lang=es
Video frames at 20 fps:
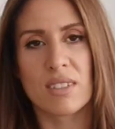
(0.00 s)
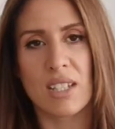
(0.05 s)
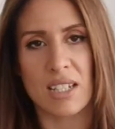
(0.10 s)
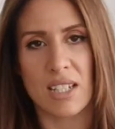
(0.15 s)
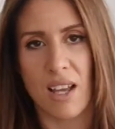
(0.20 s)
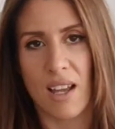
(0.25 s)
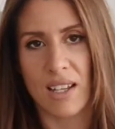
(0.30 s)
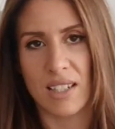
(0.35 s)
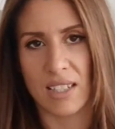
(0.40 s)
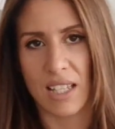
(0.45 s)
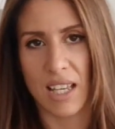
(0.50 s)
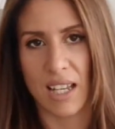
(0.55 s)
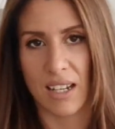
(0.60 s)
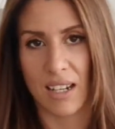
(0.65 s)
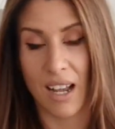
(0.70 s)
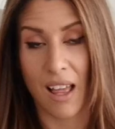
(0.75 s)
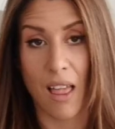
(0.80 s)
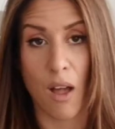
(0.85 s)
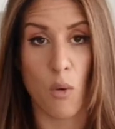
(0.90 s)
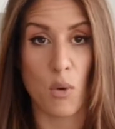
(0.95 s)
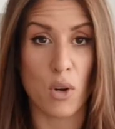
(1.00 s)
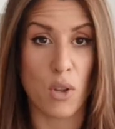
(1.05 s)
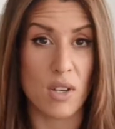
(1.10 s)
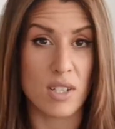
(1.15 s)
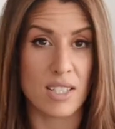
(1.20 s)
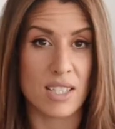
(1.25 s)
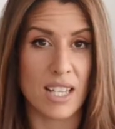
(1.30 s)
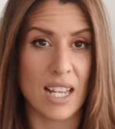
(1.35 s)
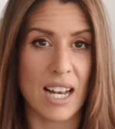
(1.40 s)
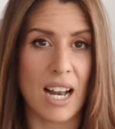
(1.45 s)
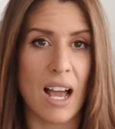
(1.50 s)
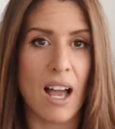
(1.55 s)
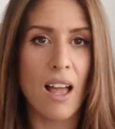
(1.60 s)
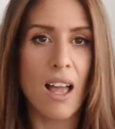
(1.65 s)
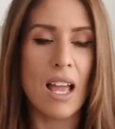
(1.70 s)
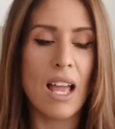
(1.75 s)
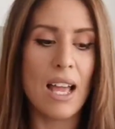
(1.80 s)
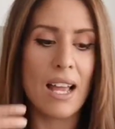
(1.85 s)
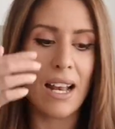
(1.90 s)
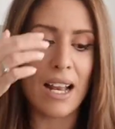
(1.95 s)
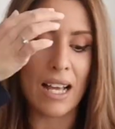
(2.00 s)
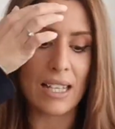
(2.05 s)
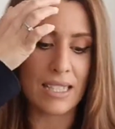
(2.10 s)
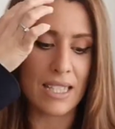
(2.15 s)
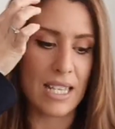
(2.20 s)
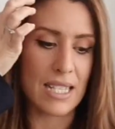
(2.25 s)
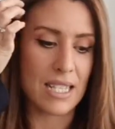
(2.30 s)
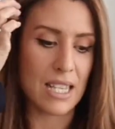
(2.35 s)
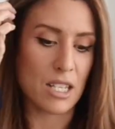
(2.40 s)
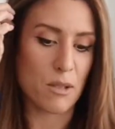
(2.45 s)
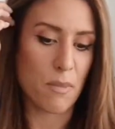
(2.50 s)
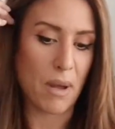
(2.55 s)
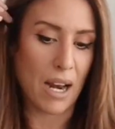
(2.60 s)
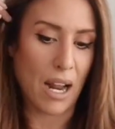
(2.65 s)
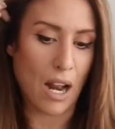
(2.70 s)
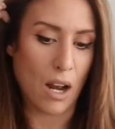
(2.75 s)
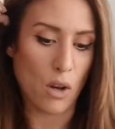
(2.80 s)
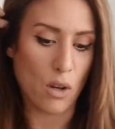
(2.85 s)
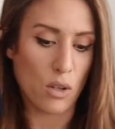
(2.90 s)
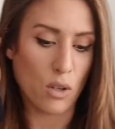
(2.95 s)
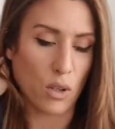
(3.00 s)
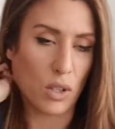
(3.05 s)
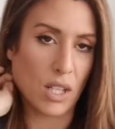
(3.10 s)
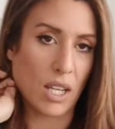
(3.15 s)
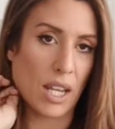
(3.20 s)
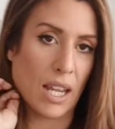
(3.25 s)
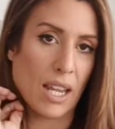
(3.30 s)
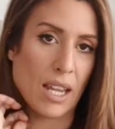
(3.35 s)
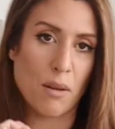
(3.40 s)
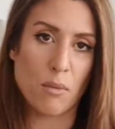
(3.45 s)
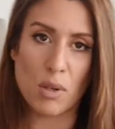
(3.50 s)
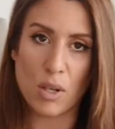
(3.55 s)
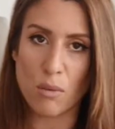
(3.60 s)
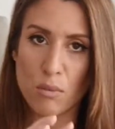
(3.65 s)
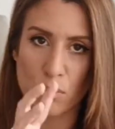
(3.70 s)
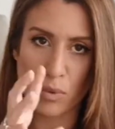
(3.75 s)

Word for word: ya sabéis que cada uno destina las cestas para lo que,